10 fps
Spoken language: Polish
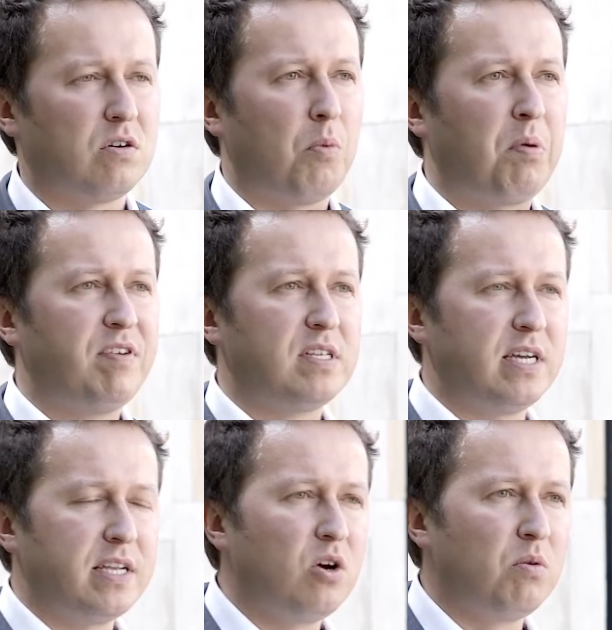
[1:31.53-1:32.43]

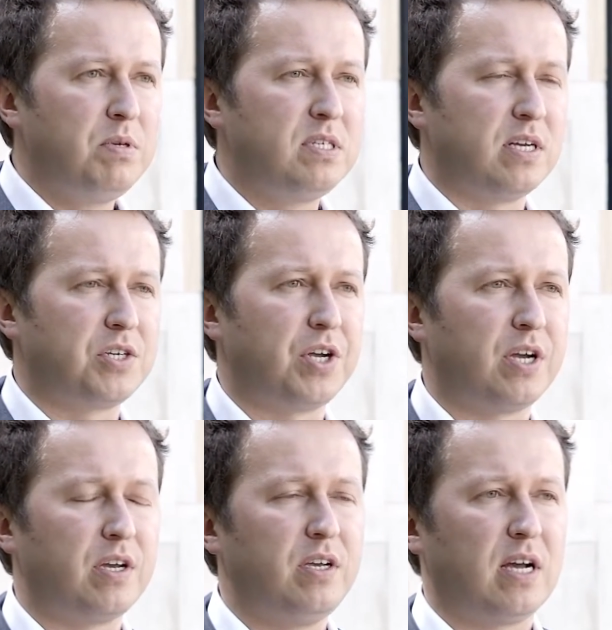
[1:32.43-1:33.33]
opowiedzenie o
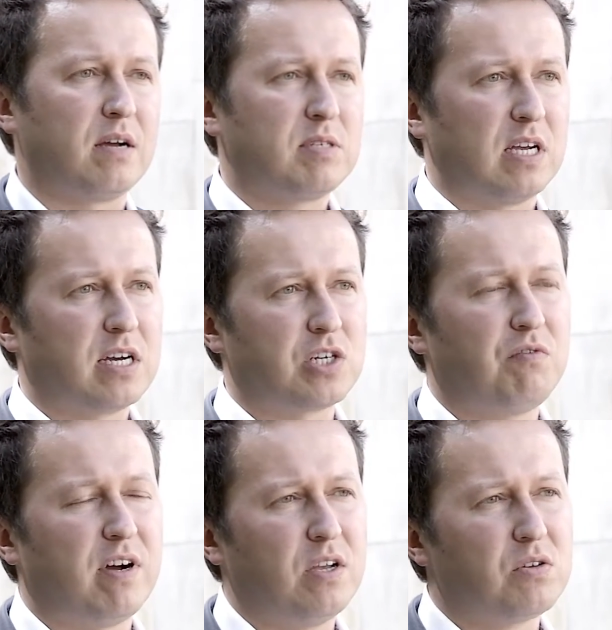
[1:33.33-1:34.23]
biznesie i jego
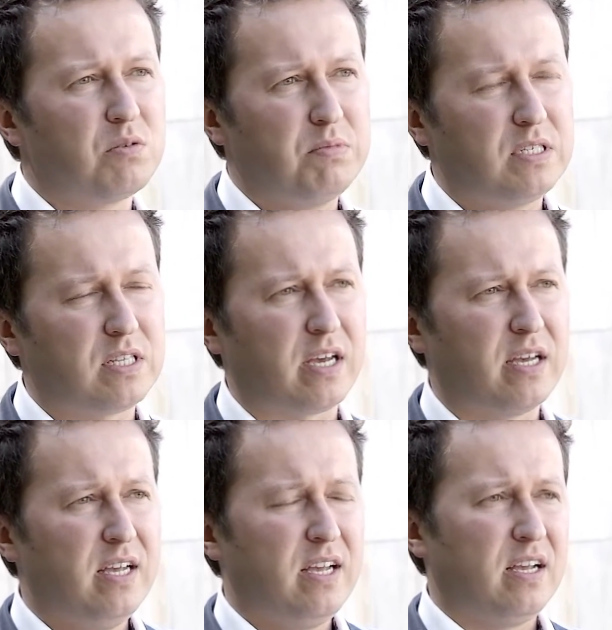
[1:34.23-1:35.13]
zaangażowanie osobiste
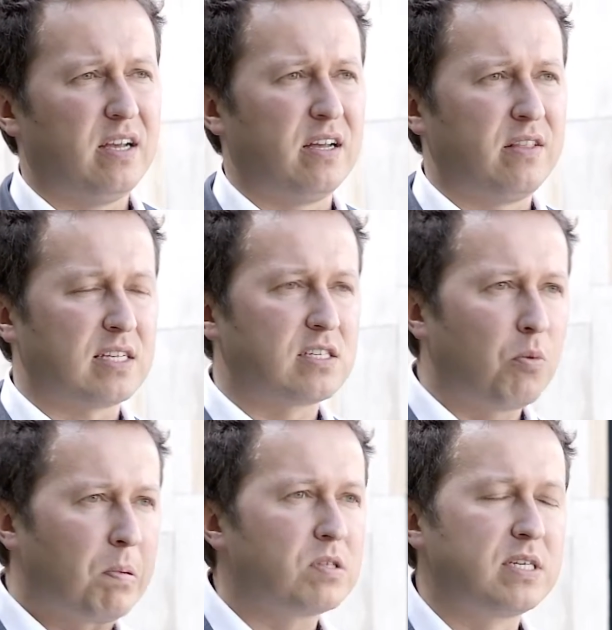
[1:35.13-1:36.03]
na
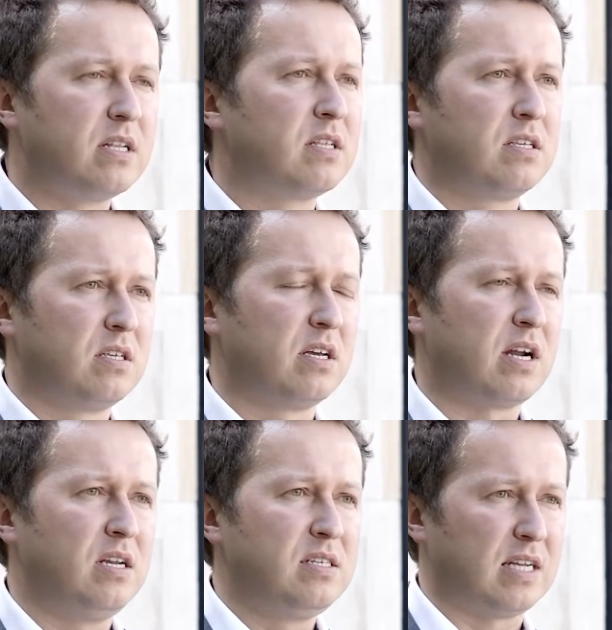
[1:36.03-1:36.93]
100%
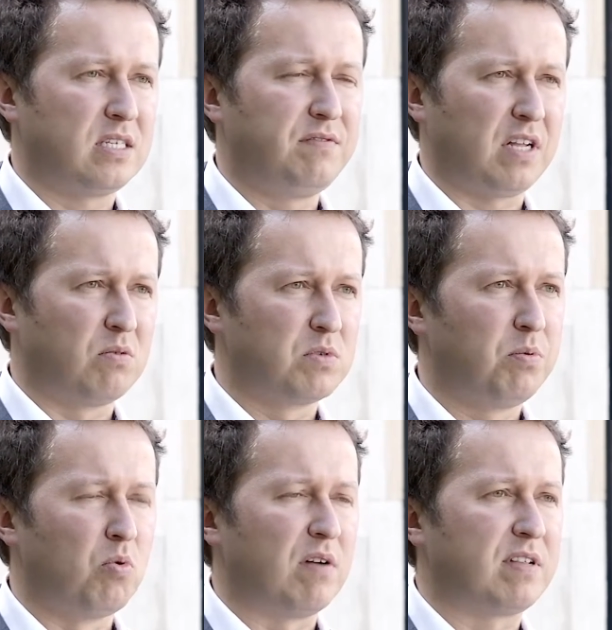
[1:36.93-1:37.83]
realizacji w taką
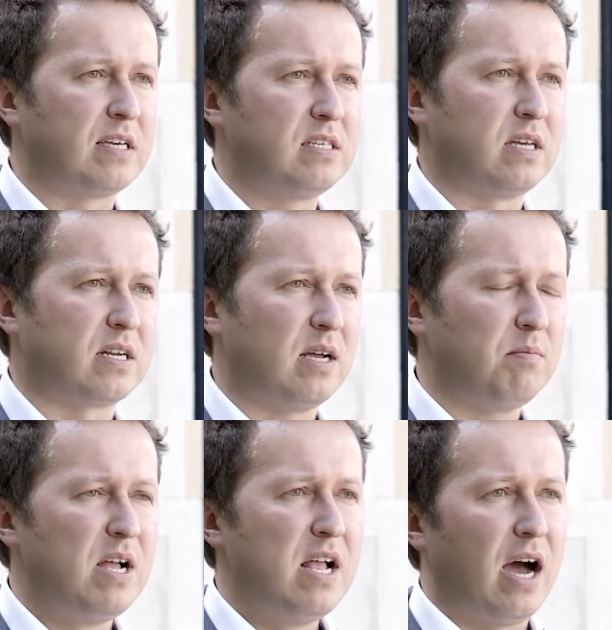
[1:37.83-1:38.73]
spółkę, w taki
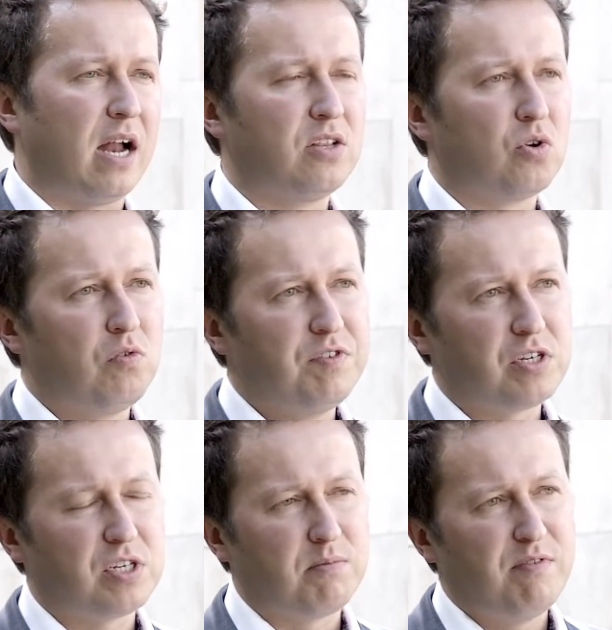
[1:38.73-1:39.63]
startup, ale to
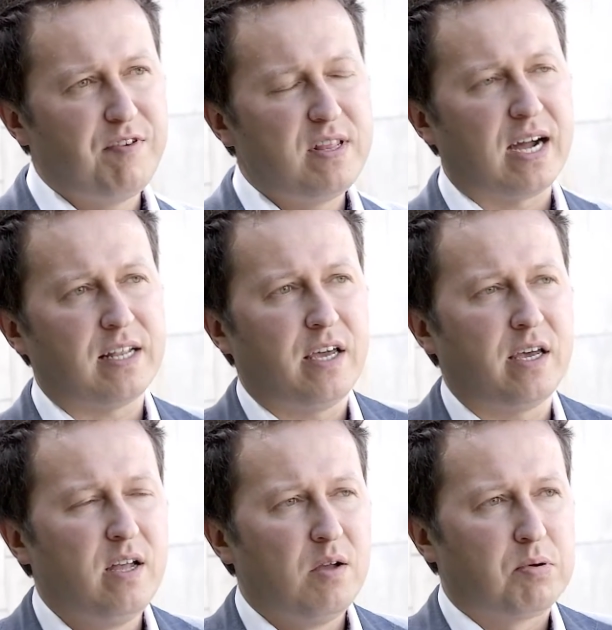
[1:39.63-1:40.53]
również jakby wydanie
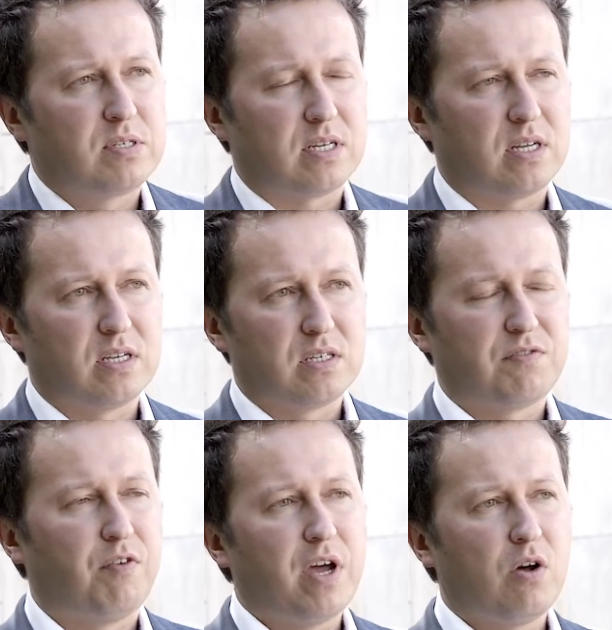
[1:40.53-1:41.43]
poza
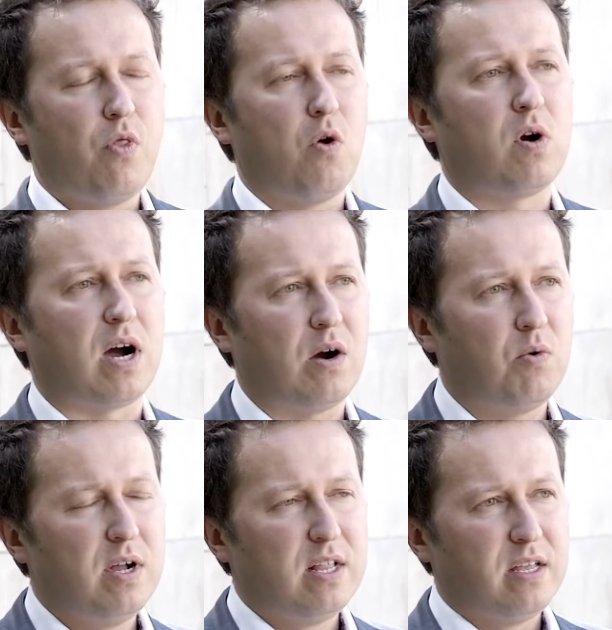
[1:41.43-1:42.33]
swojego know-how